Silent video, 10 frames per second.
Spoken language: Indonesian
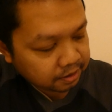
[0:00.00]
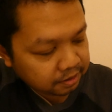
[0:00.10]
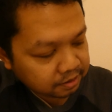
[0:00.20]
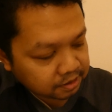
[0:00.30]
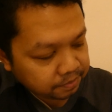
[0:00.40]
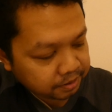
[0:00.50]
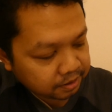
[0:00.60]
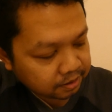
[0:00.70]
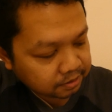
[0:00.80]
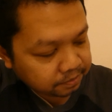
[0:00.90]
ini saya
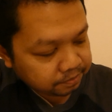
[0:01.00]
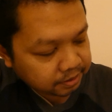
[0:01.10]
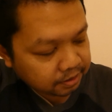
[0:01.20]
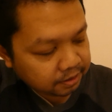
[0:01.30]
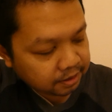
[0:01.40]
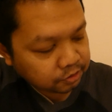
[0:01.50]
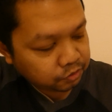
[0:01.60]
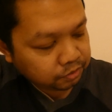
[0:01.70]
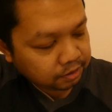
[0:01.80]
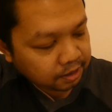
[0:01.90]
sempat lihat
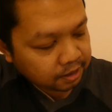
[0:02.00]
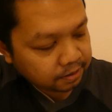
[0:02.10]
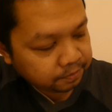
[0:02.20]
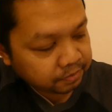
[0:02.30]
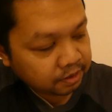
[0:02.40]
juga